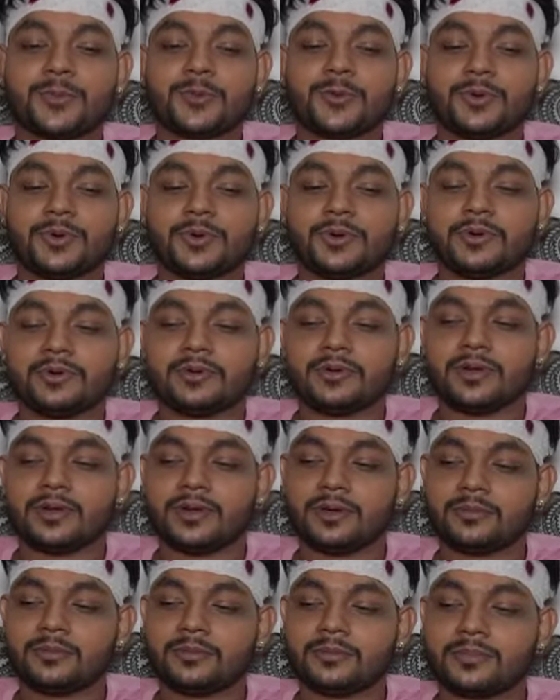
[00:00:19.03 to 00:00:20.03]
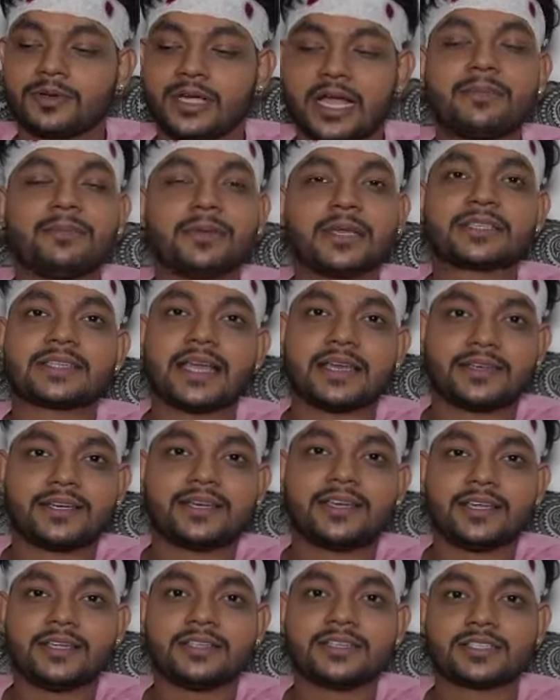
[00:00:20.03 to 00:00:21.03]
तो हम काफ़ी
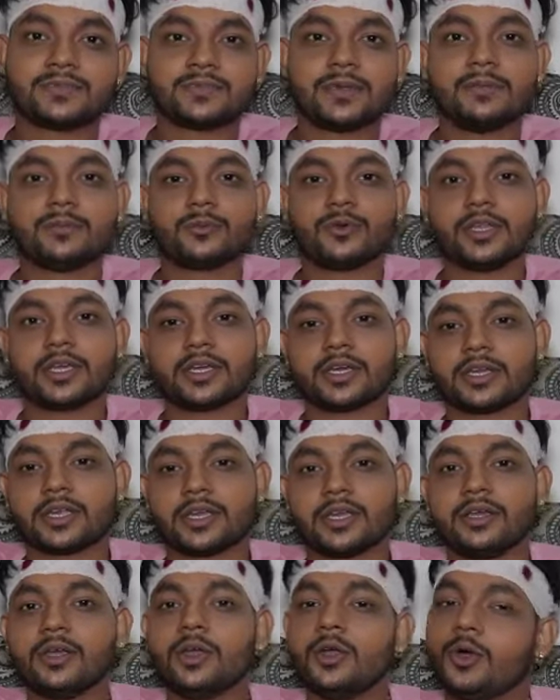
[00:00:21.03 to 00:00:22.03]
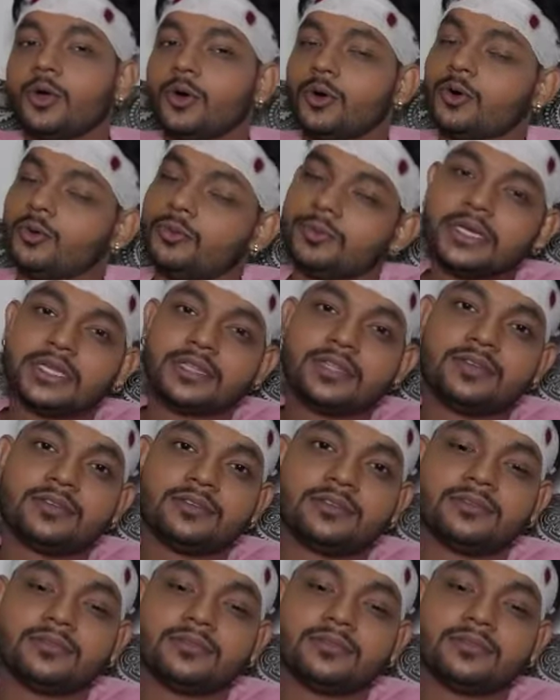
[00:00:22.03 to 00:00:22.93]
एक्साइटेड हैं इस फिल्म को लेकर के उम्मीद